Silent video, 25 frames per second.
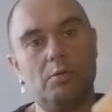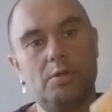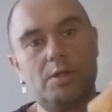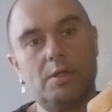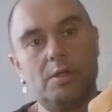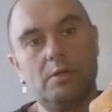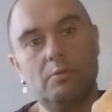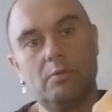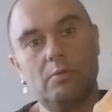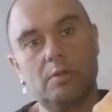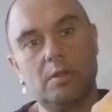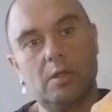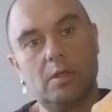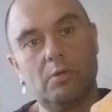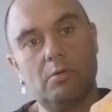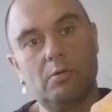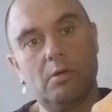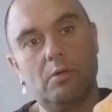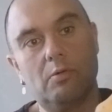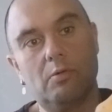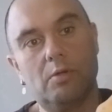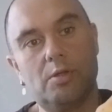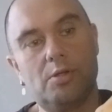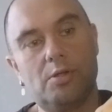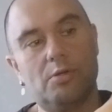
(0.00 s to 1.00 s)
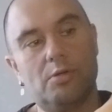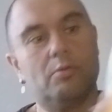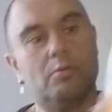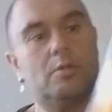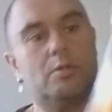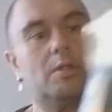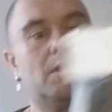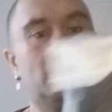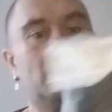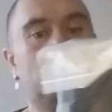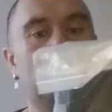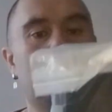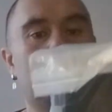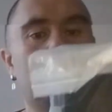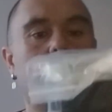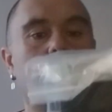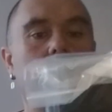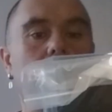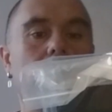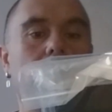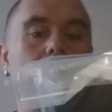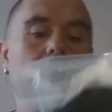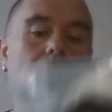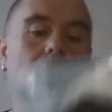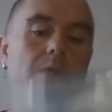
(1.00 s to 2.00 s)
Пришел USB
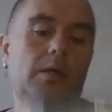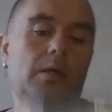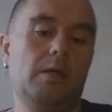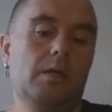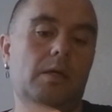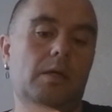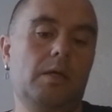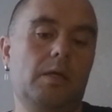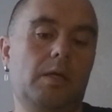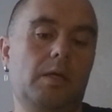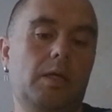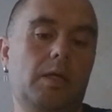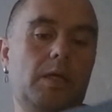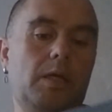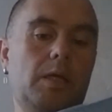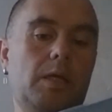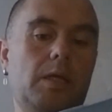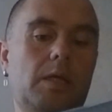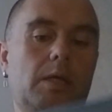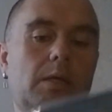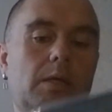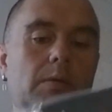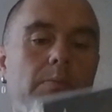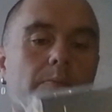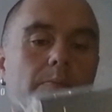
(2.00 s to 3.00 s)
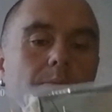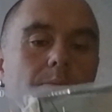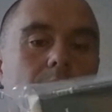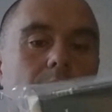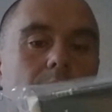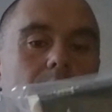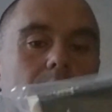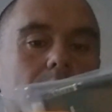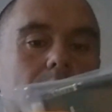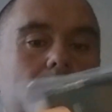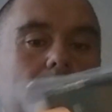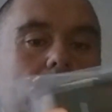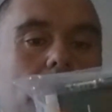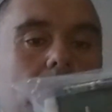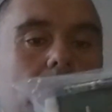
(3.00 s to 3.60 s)
ключ, вот такой вот чудный.